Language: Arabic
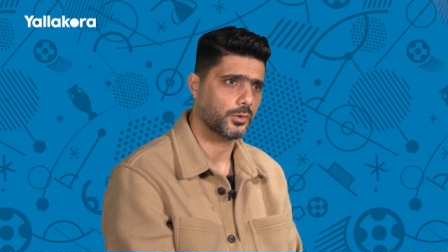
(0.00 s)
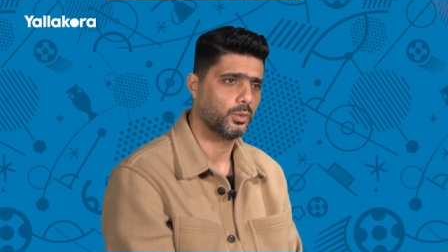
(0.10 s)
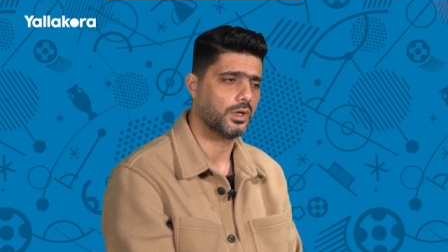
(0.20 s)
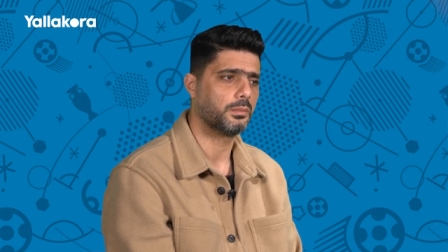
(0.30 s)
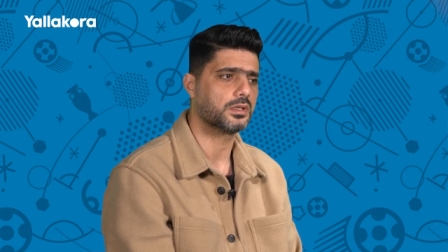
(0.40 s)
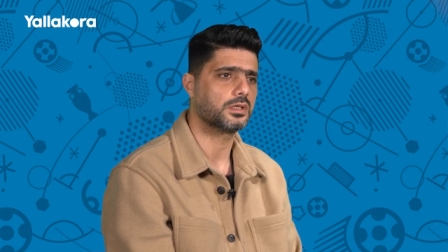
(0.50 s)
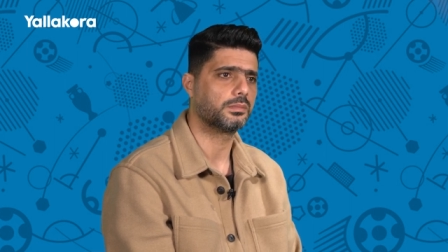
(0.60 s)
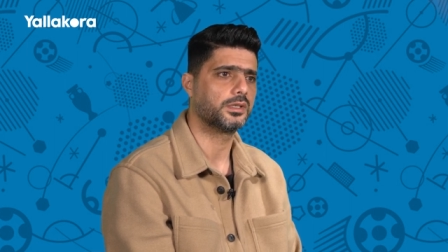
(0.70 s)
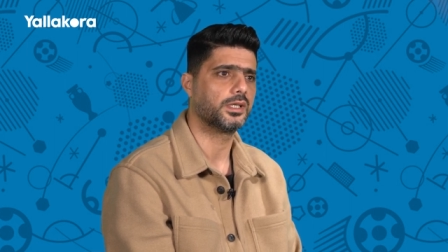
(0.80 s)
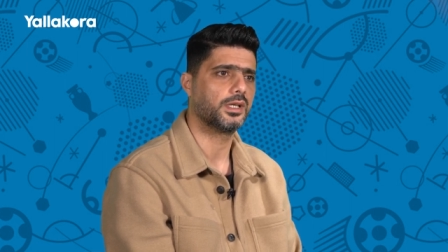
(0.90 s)
ولما
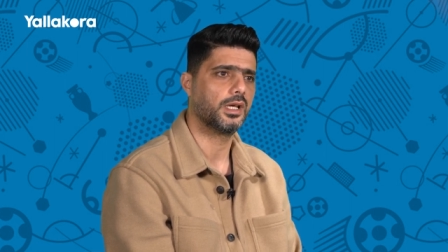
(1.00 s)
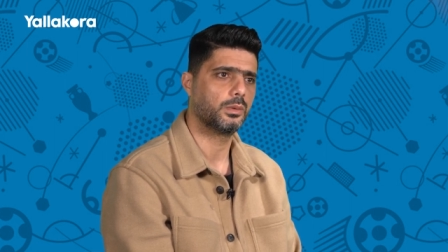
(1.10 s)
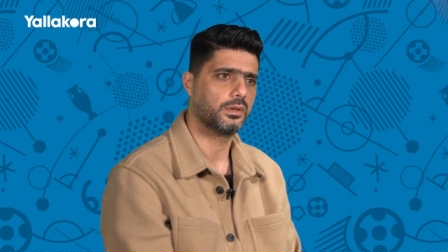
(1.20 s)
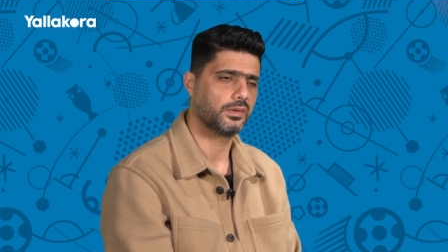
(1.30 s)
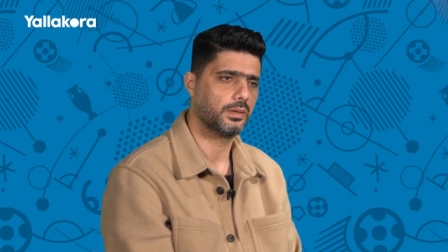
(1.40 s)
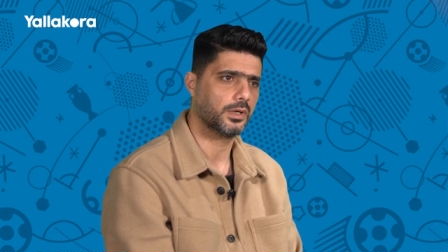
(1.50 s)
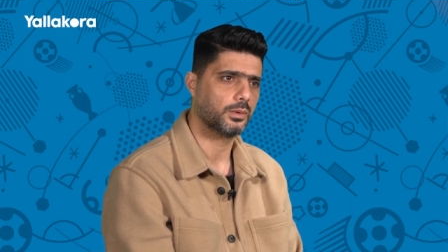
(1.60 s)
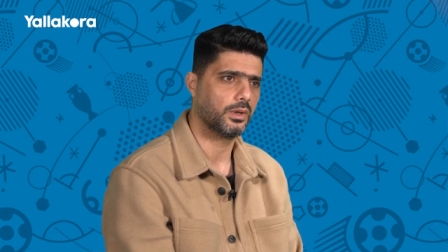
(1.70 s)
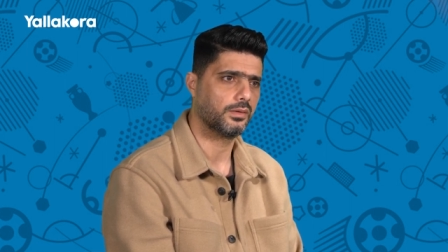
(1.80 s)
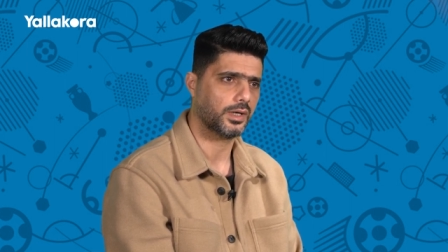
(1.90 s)
اتصبت النادي الاهلي وقف جنبك
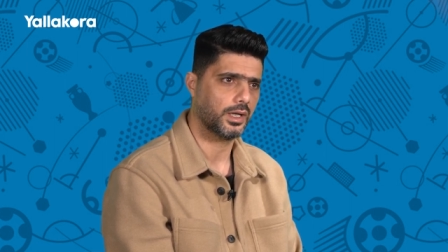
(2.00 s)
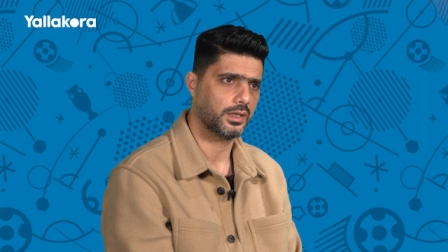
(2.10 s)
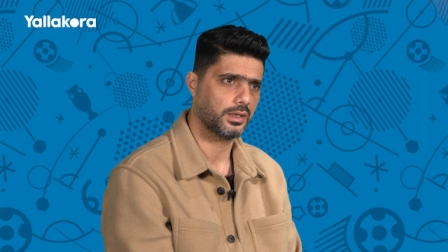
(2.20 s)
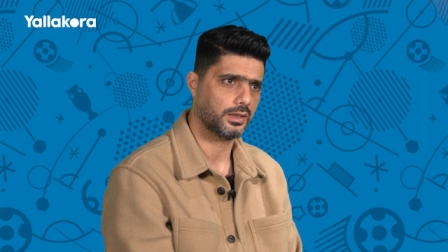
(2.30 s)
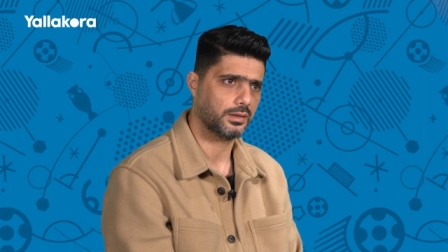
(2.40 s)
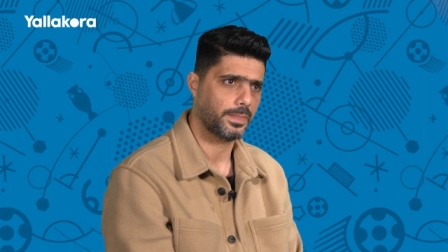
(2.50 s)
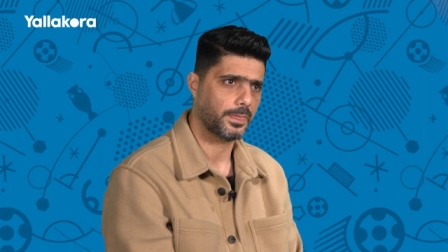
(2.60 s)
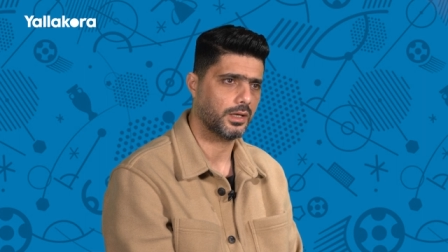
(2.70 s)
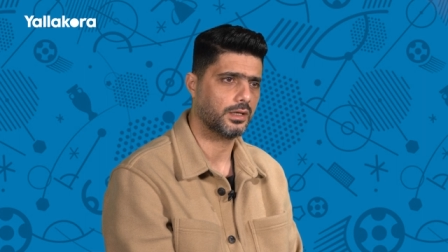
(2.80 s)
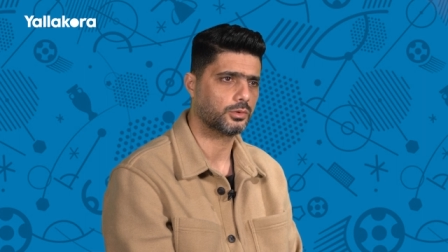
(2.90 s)
ووقفك على رجلك
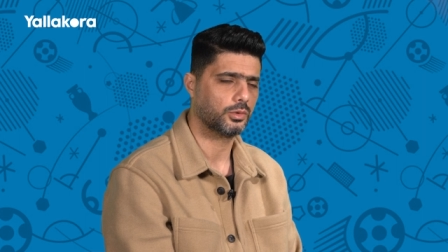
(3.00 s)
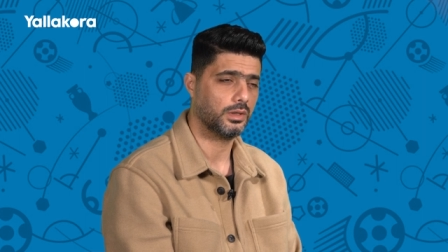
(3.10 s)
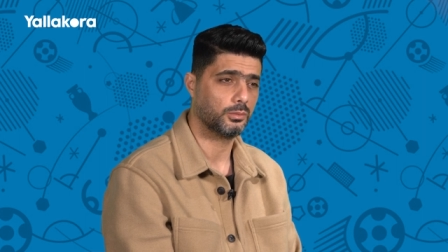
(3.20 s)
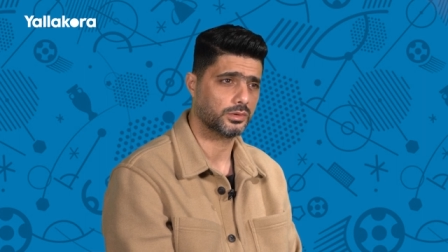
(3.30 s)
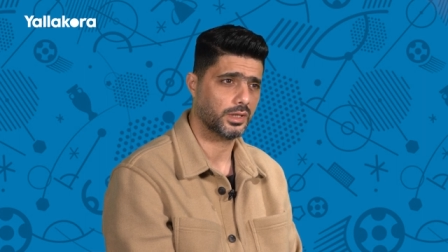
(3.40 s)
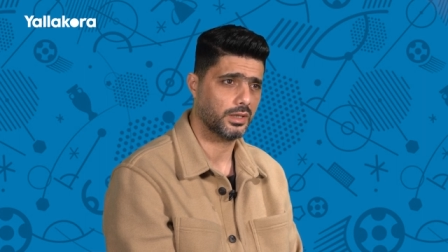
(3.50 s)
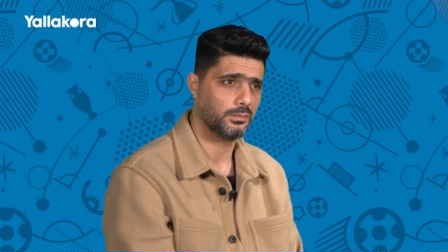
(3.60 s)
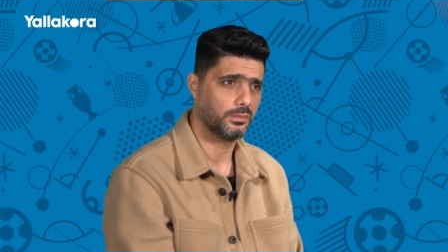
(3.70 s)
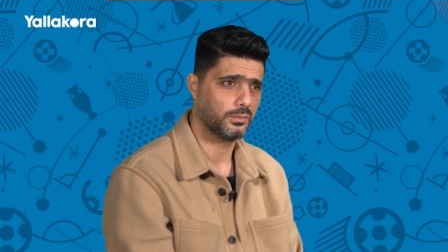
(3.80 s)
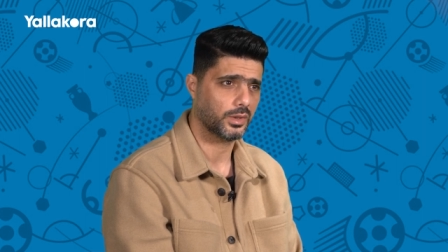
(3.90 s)
خلاك تروح المنتخب
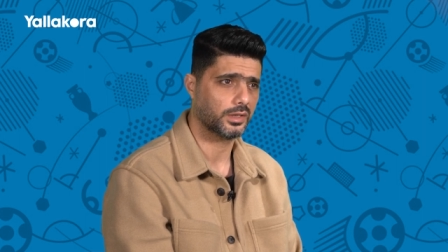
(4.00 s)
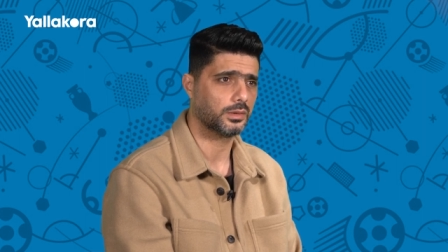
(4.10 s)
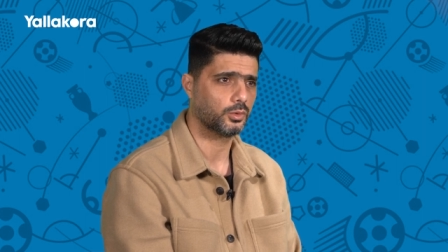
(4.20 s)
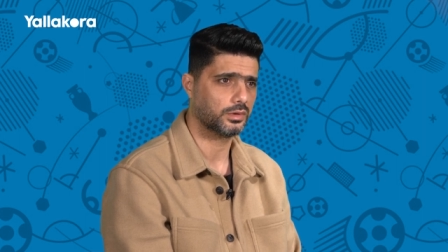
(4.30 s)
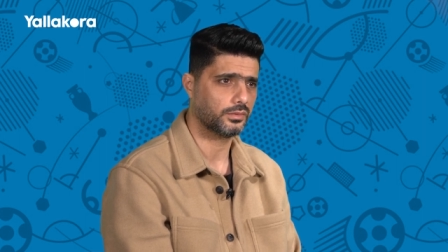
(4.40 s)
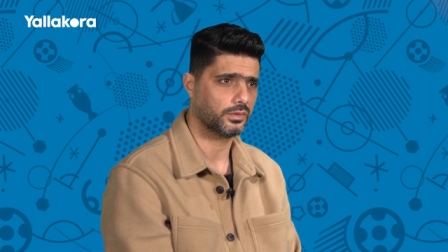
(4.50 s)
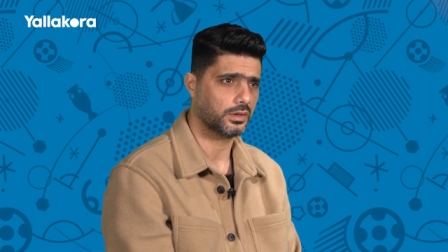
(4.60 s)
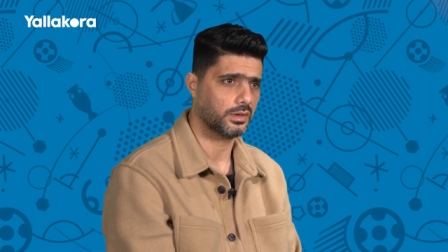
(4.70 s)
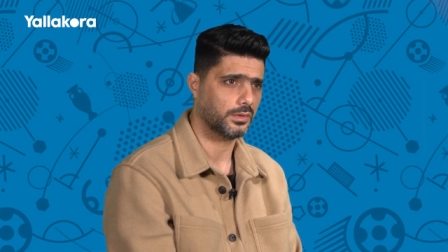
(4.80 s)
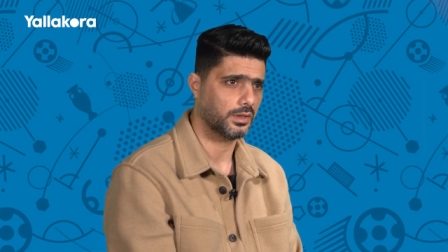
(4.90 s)
خدت بطوله
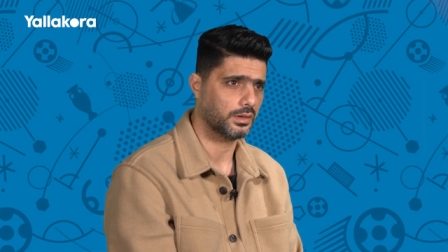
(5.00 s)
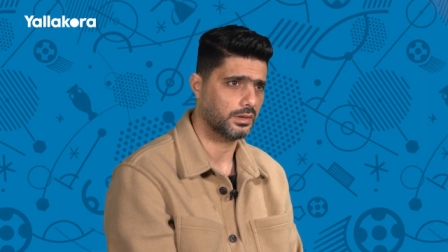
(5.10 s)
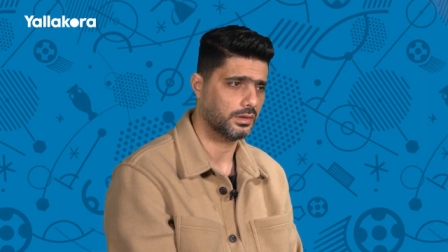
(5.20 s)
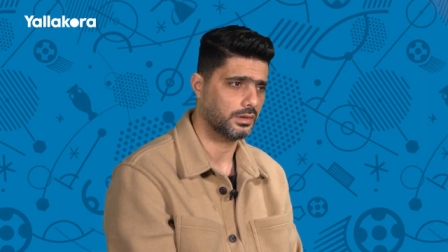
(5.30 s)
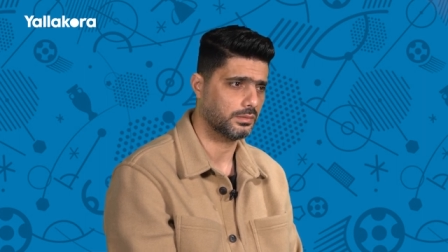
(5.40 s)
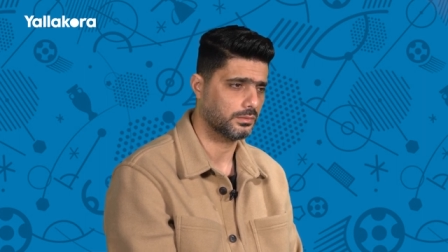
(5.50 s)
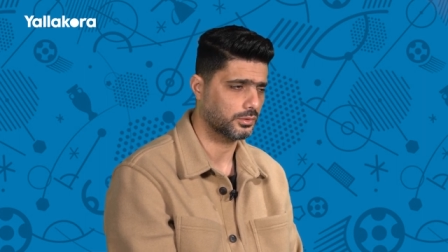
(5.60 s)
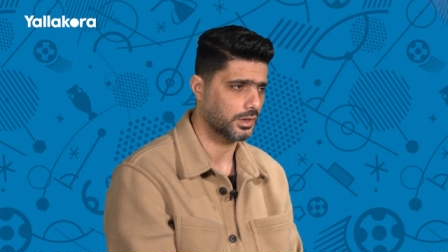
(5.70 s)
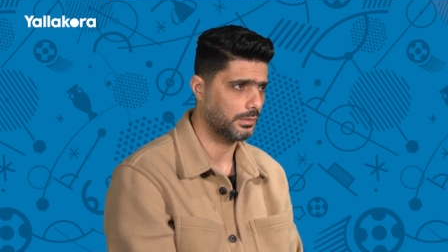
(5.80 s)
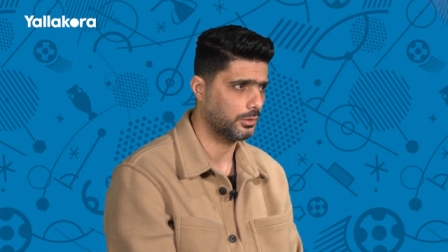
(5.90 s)
افريقيا مع
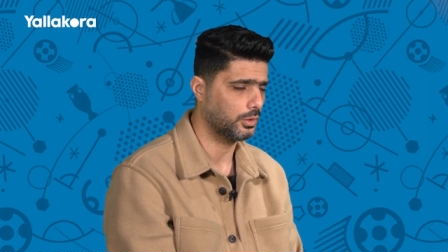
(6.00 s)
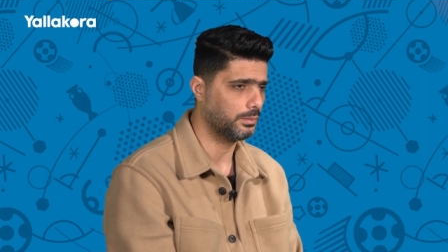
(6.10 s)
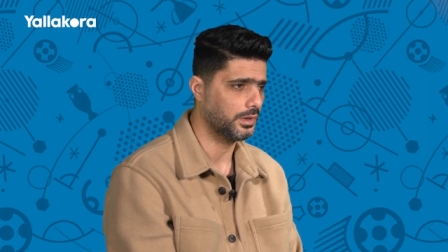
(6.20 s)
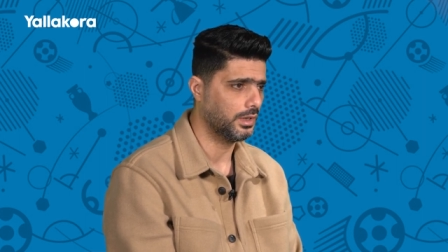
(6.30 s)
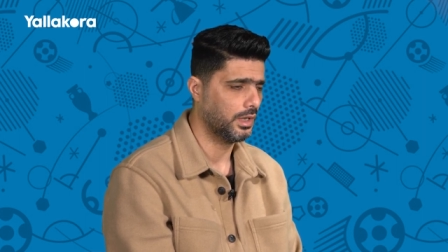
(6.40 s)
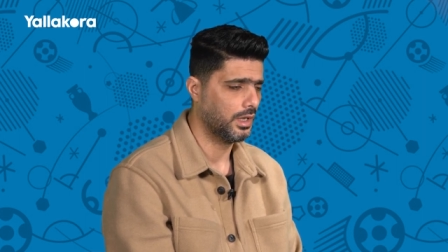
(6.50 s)
المنتخب الاولمبي